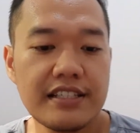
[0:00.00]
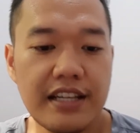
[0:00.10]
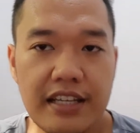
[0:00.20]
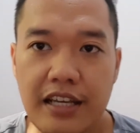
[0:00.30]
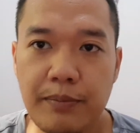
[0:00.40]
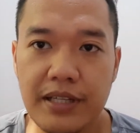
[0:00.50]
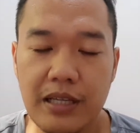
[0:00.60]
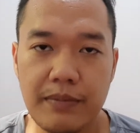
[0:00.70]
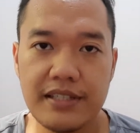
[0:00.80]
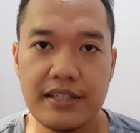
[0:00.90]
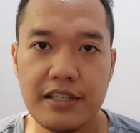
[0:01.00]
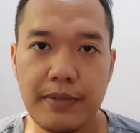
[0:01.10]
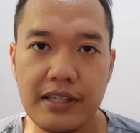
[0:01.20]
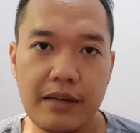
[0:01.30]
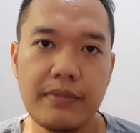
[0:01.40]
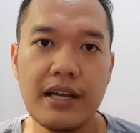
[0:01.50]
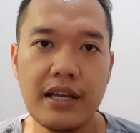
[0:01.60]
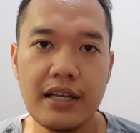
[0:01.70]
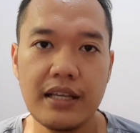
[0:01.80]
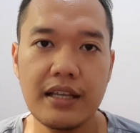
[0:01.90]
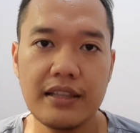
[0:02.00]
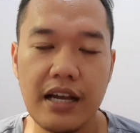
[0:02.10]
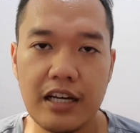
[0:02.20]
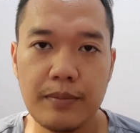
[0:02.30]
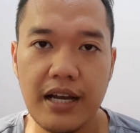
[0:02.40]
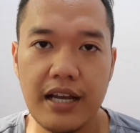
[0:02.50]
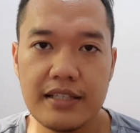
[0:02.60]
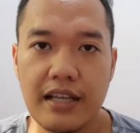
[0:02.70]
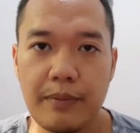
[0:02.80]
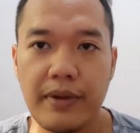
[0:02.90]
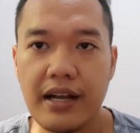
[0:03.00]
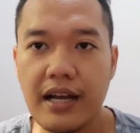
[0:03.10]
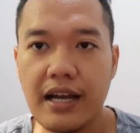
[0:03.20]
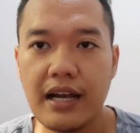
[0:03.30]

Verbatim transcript: Jadi yang pertama, sesi pertama kita akan bahas apakah